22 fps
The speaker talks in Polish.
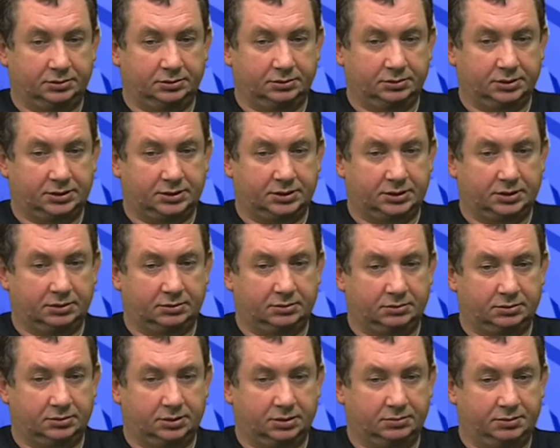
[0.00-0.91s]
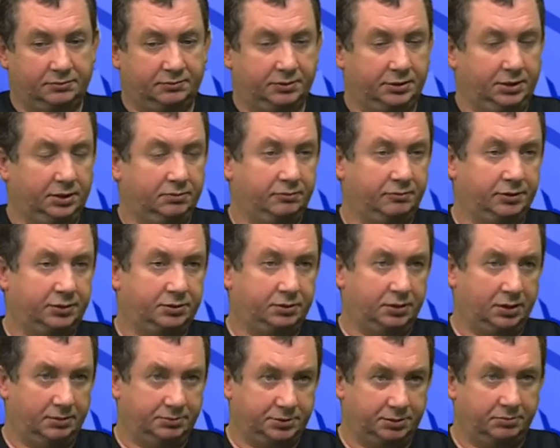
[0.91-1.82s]
uzyskał dobry wynik, mówię
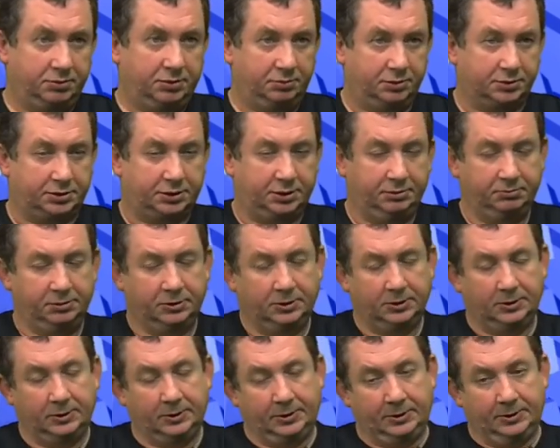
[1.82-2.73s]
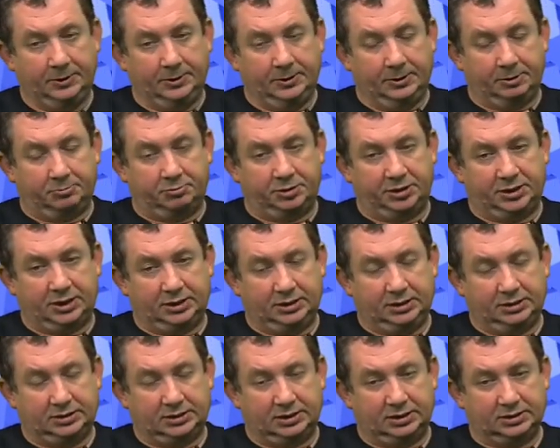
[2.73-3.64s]
tu o Lepszym Lebowskim.
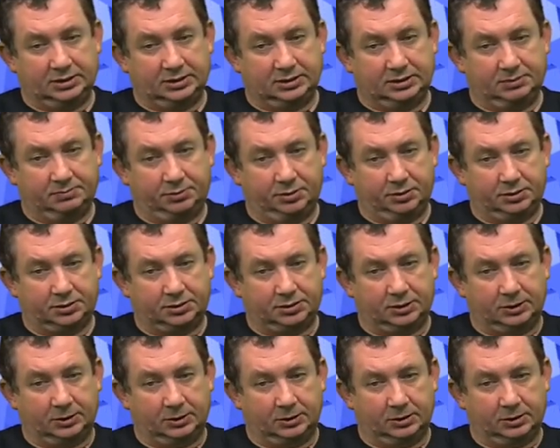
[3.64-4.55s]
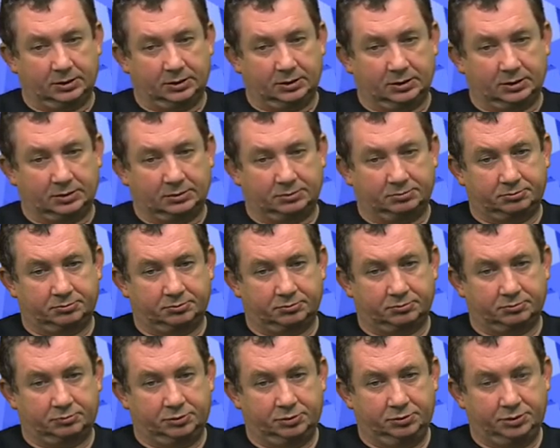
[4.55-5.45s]
Pytanie jest teraz następujące. E,
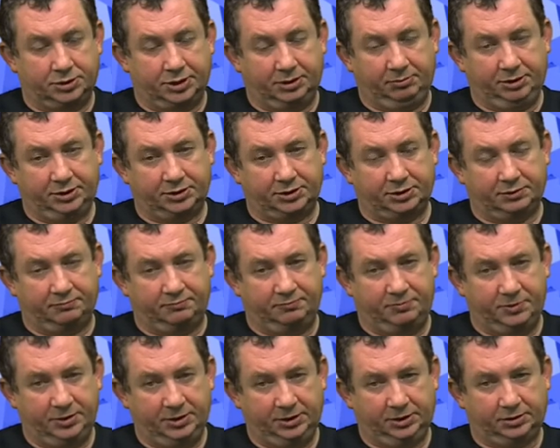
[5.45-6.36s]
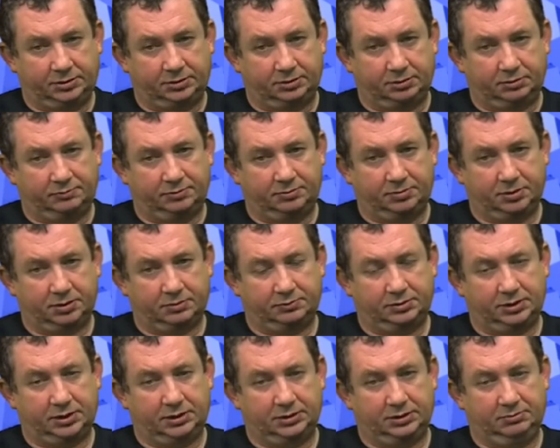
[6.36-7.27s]
w dużej mierze wynik
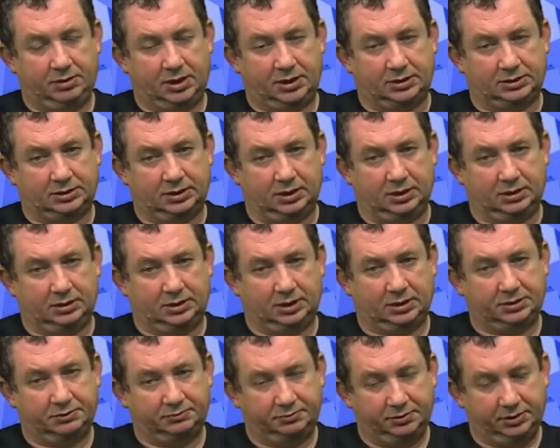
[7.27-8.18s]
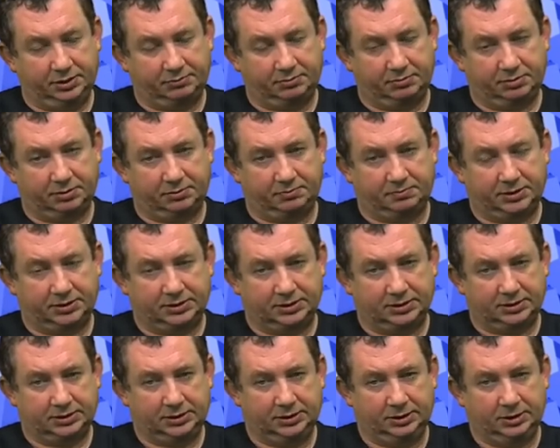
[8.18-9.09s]
wyborów do Rady Miasta, ale także wynik wyborów
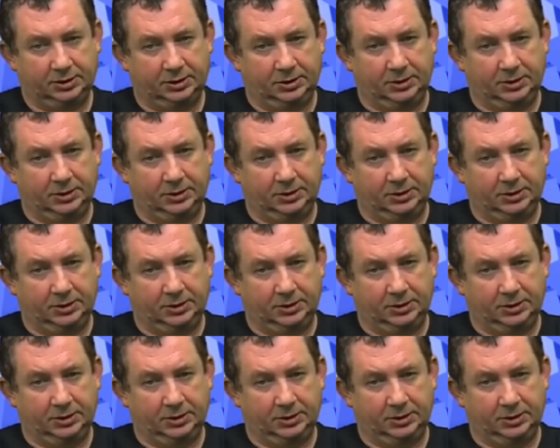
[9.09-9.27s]
prezydenckich